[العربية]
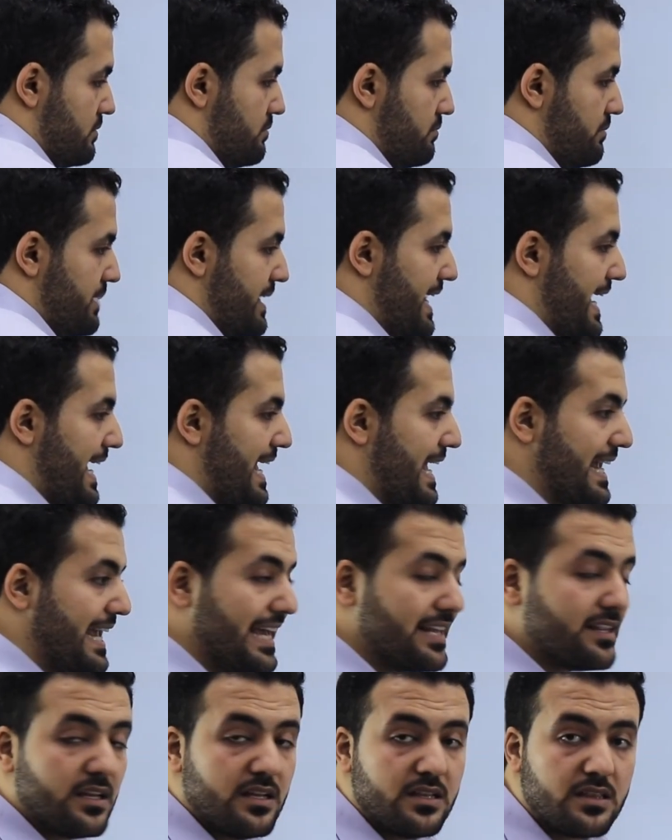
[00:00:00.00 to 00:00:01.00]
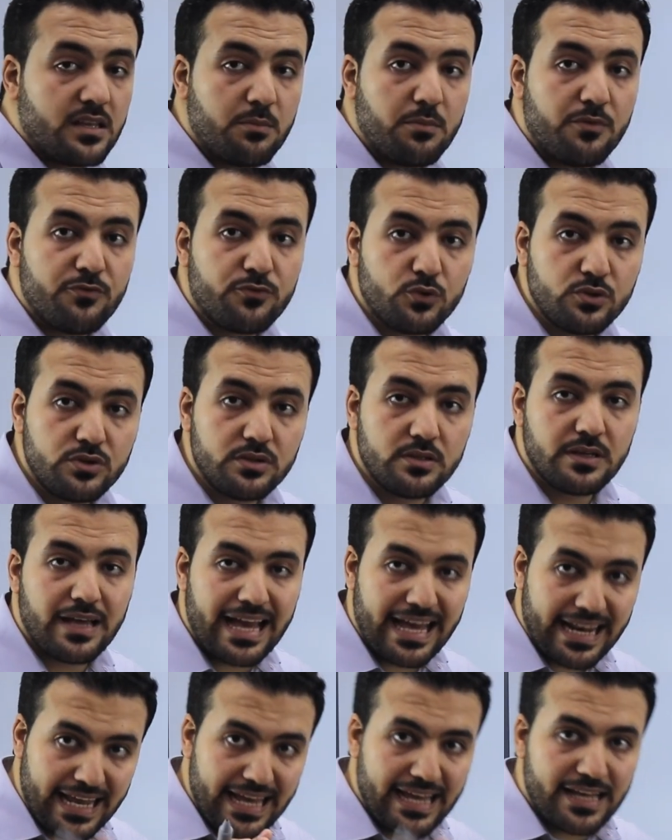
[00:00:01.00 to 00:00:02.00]
من حاجات انت المفروض
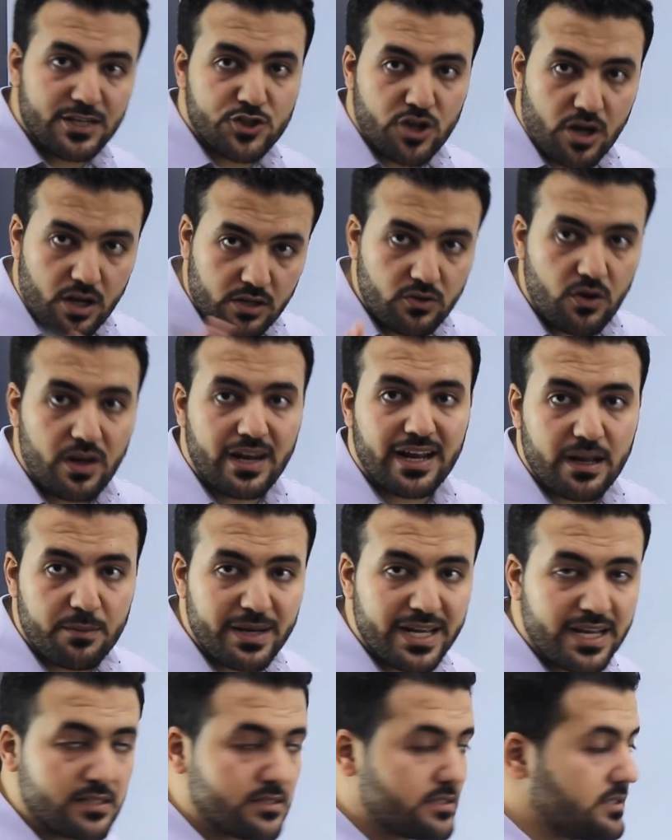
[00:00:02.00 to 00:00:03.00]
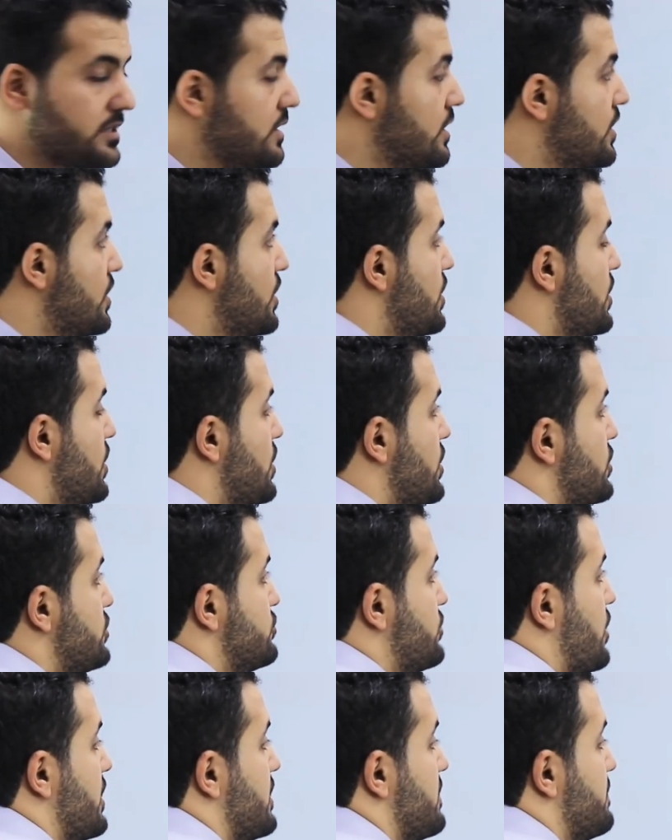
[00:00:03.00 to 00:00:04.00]
انا شرحتها لك قبل كده
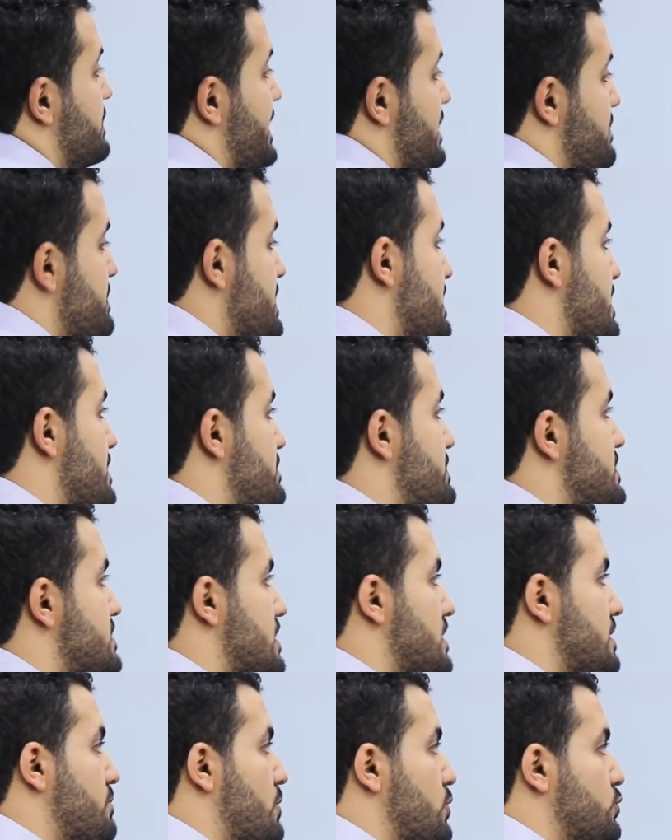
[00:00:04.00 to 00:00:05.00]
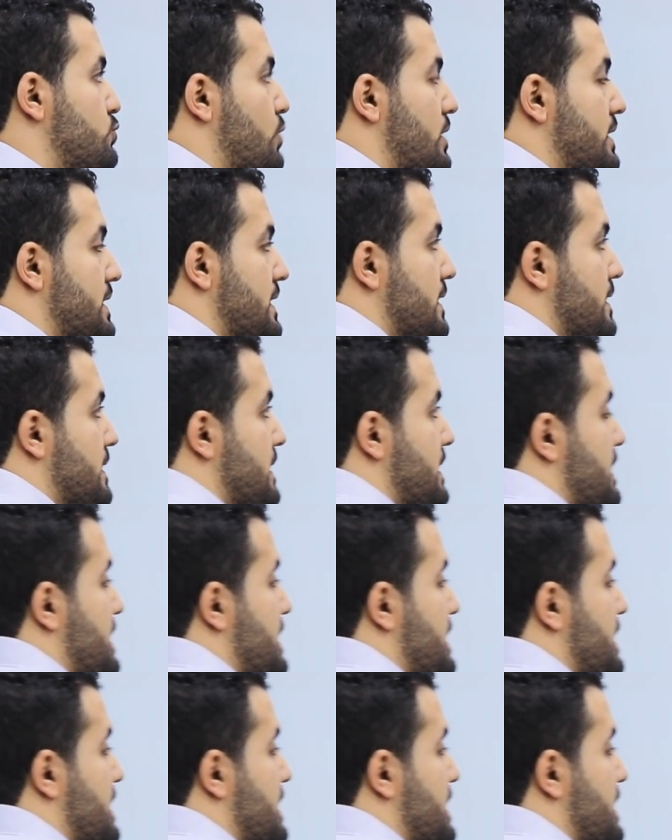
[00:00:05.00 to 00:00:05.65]
طيب جميل يا مستر الموضوع ده